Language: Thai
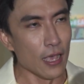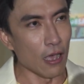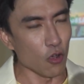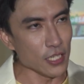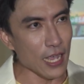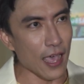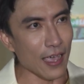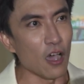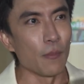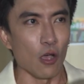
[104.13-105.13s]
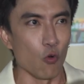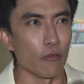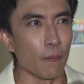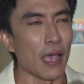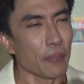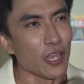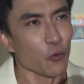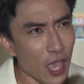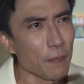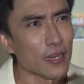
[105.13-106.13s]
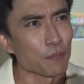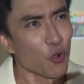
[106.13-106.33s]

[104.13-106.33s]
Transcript: เขาก็จะเข้ามาคุยว่าแบบพี่หนูอยากเป็น